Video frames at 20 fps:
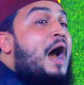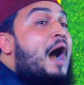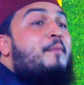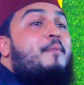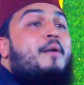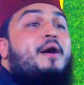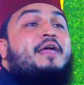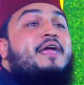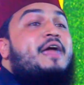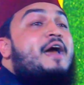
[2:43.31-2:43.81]

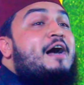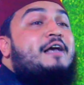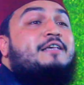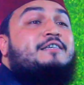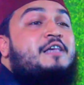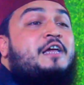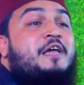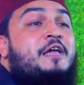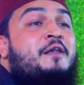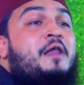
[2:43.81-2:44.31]
আমার
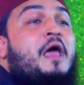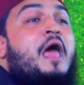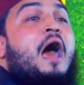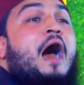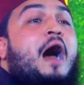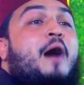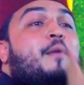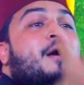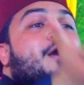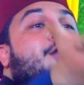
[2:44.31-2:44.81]
ইয়াসিন
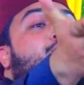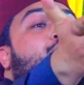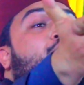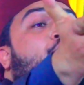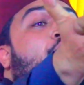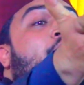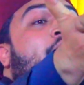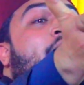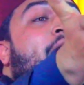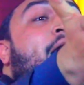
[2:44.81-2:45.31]
আমার
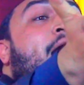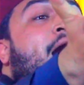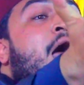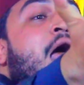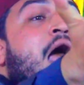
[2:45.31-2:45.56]
তহা